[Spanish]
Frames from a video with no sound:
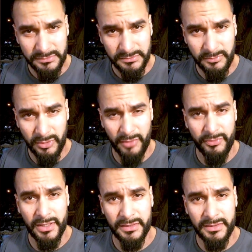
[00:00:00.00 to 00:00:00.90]
porque fue
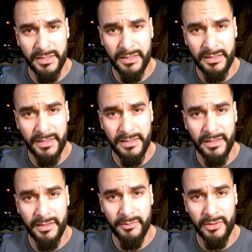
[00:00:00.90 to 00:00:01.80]
la tierra que
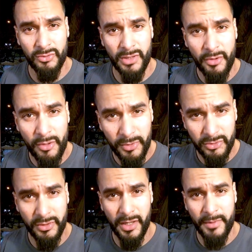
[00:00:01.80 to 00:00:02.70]
le brindó una nueva
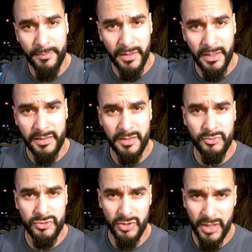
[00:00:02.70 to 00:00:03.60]
oportunidad a mis padres hace
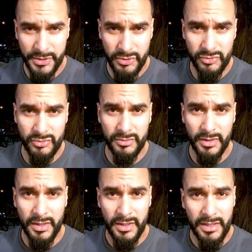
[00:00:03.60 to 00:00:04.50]
muchos años.
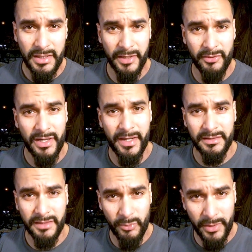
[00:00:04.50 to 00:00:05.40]
Creo en la
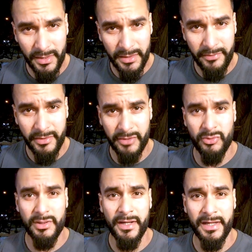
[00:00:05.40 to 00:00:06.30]
gente buena de
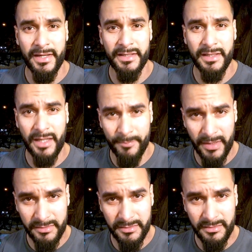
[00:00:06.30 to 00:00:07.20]
Venezuela, en la gente
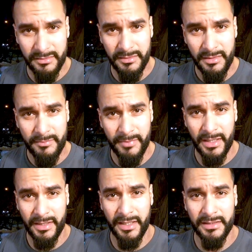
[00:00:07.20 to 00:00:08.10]
capaz para
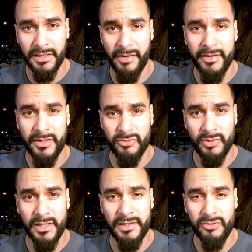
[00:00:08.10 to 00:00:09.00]
rescatar a
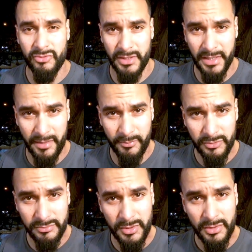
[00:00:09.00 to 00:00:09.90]
Venezuela del socialismo.
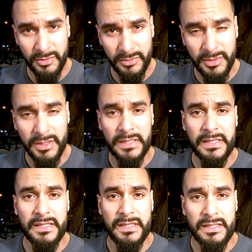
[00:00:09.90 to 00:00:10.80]

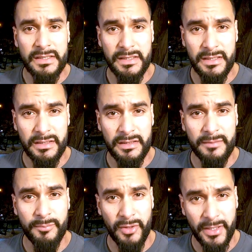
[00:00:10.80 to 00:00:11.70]
Y
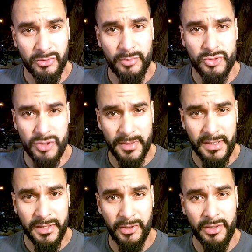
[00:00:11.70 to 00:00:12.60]
por esto y mucho más
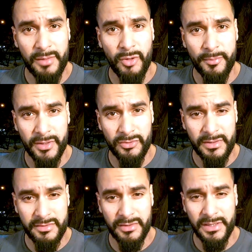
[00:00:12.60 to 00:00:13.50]
creo en el movimiento
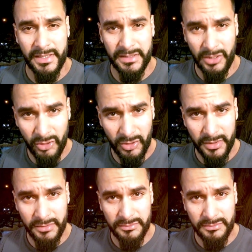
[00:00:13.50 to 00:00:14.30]
nacionalista Orden.